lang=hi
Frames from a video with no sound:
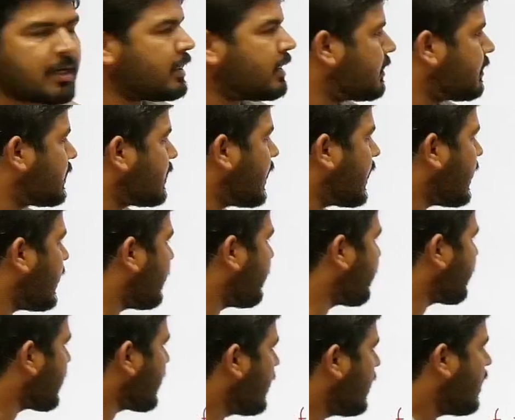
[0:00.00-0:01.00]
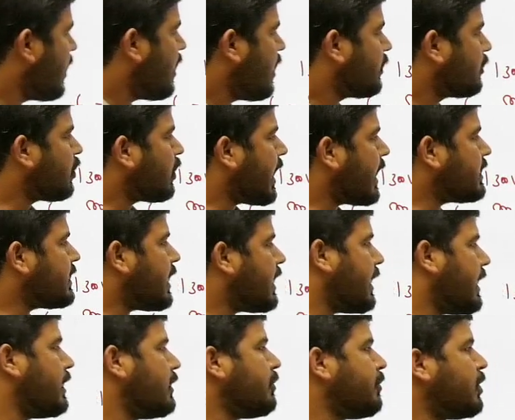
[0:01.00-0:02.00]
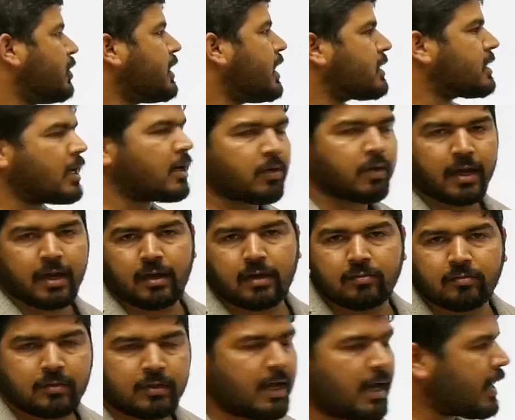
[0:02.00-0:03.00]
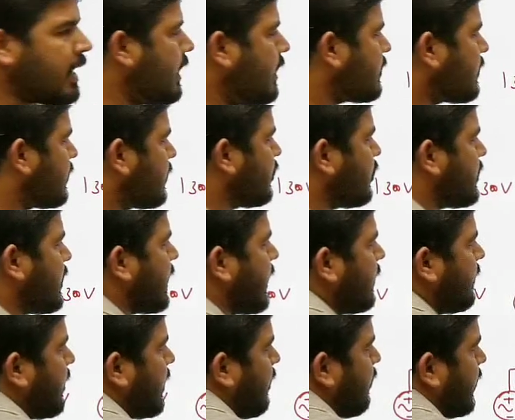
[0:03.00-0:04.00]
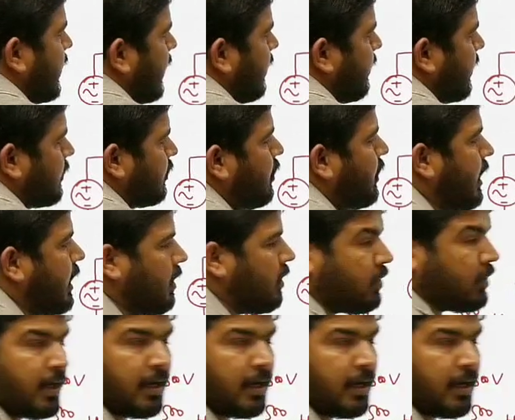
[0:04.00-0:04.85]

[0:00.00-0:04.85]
बताएंगे ठीक है ना तो कैसे करेंगे तो बहुत ही आसान हो गया ये अगेन जो सर्किट बना हुआ नेटवर्क थ्योरी का